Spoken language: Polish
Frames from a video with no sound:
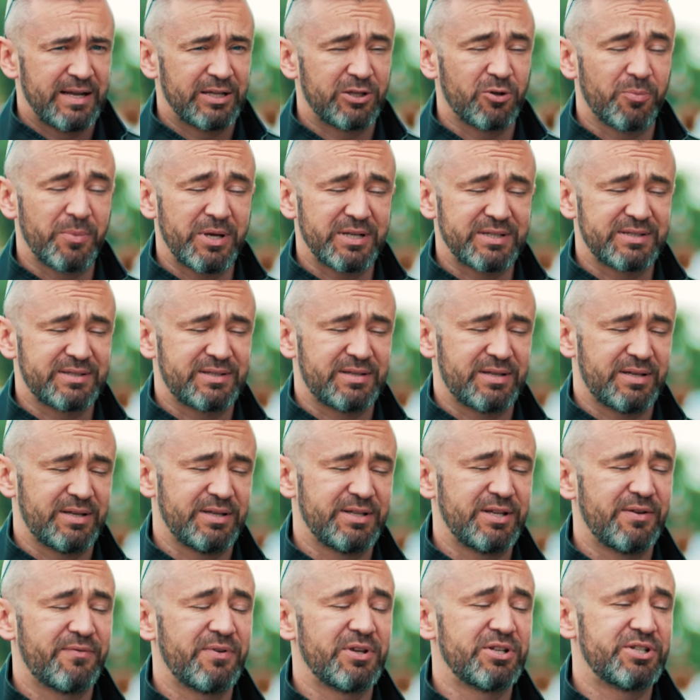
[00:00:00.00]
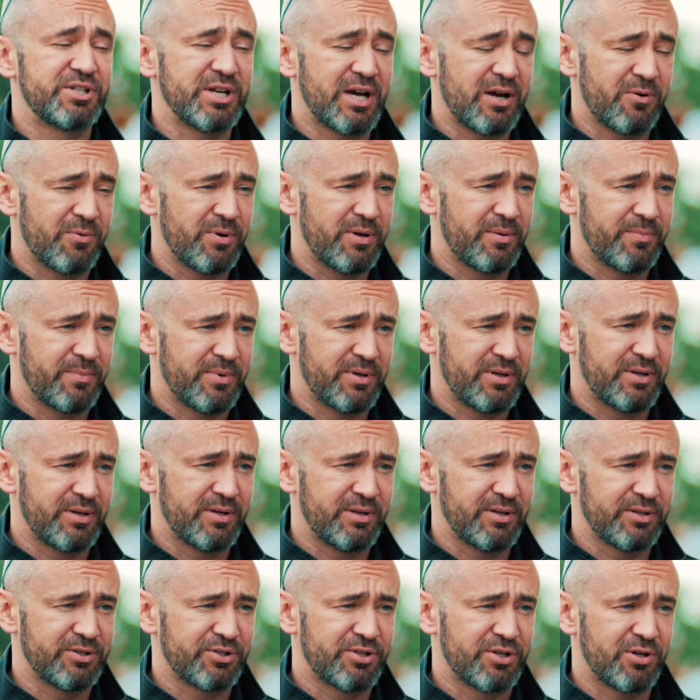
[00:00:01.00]
Natomiast nie wiedziałem,
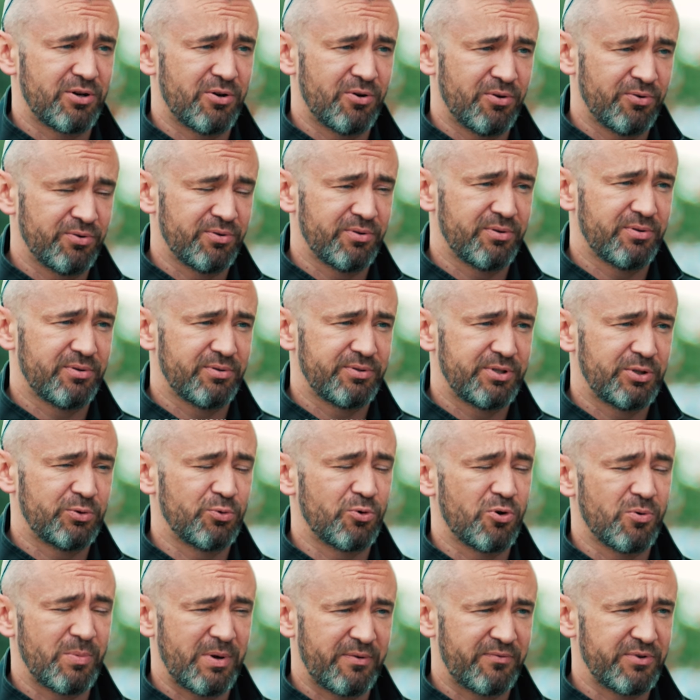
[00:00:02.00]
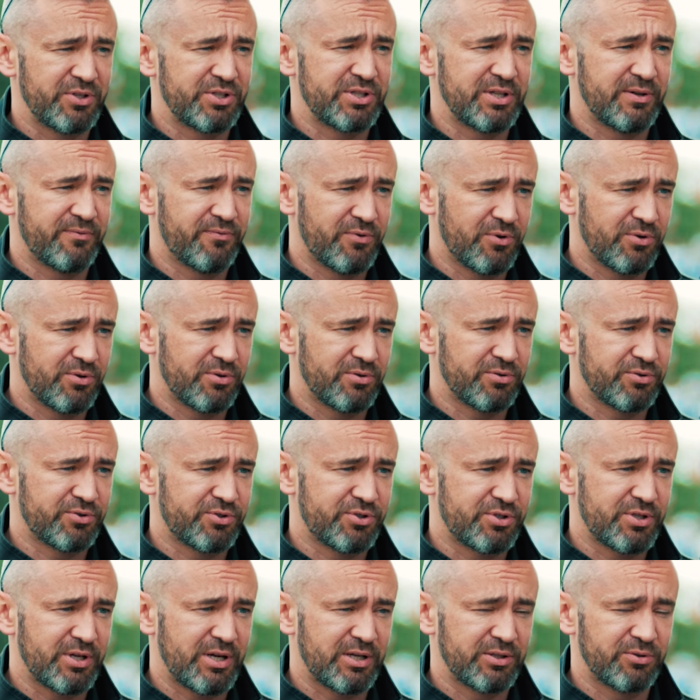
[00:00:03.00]
y, że on niedługo ma wyjść na
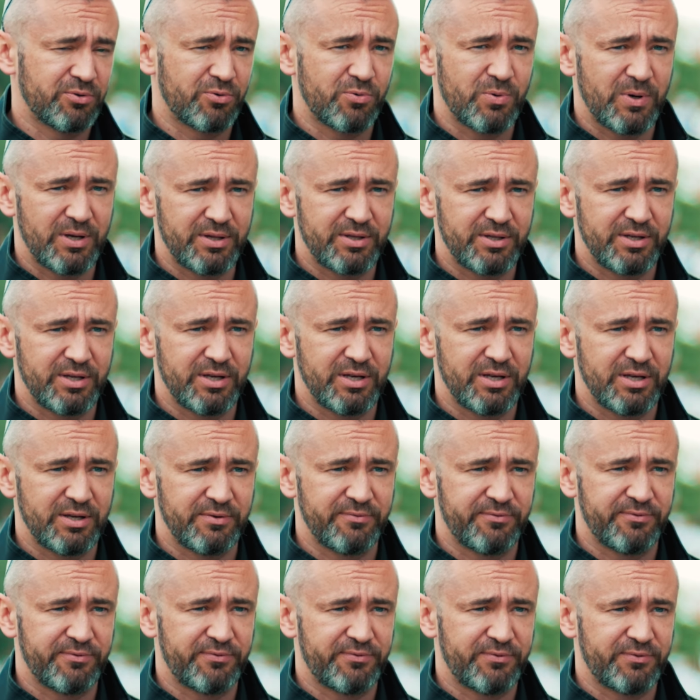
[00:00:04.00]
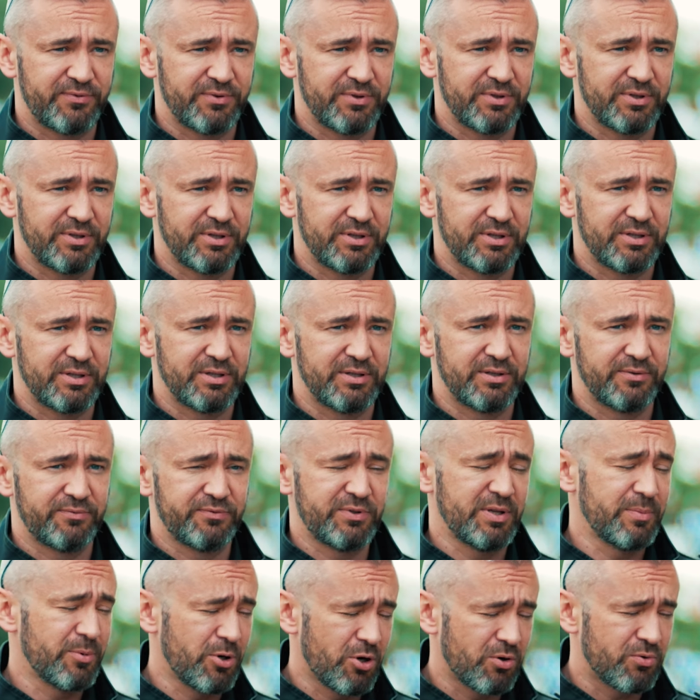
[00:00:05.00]
wolność, a dokładnie w, y,
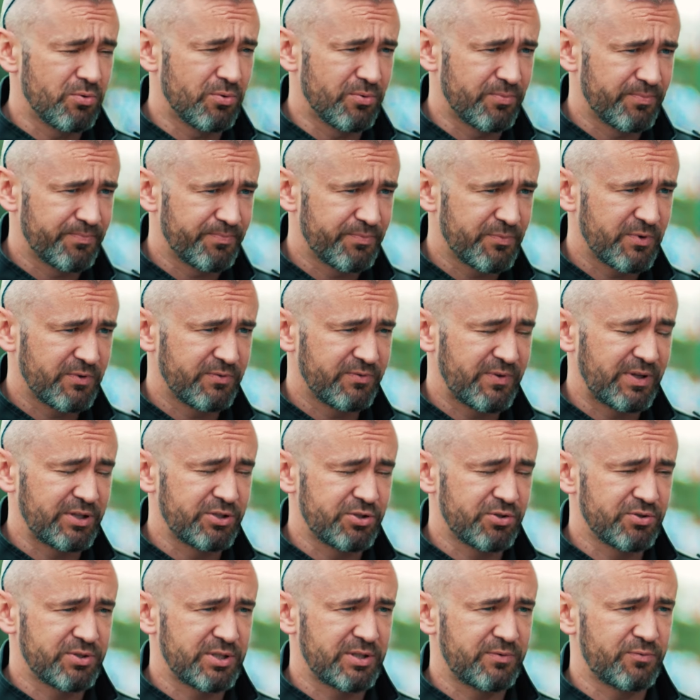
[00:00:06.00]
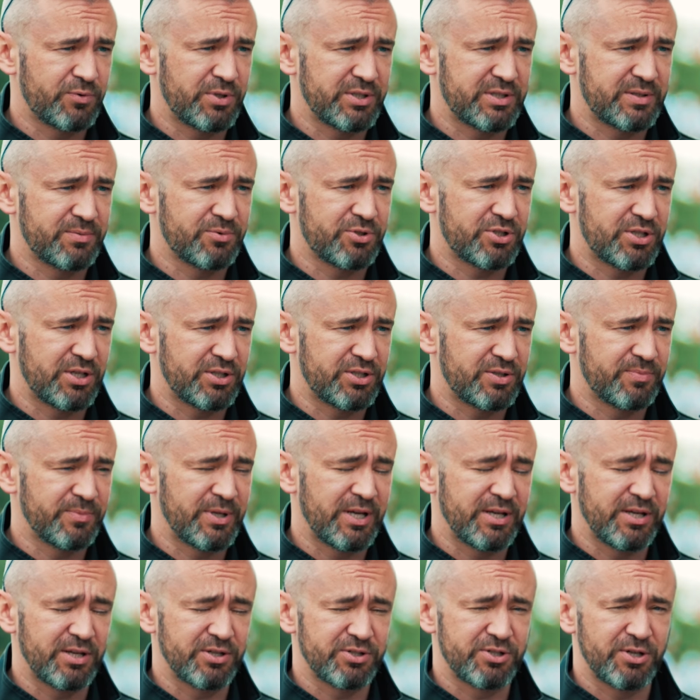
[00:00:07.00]
w tym roku, w 2023
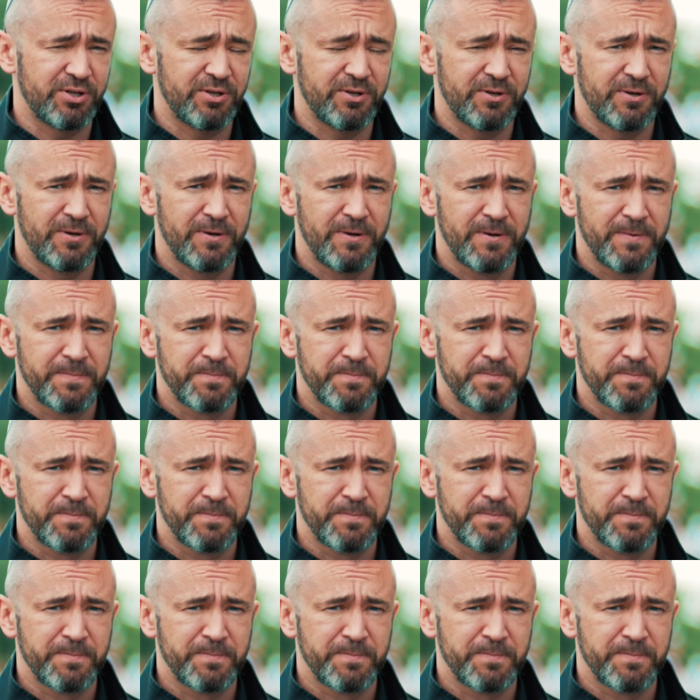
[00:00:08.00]
na jesień,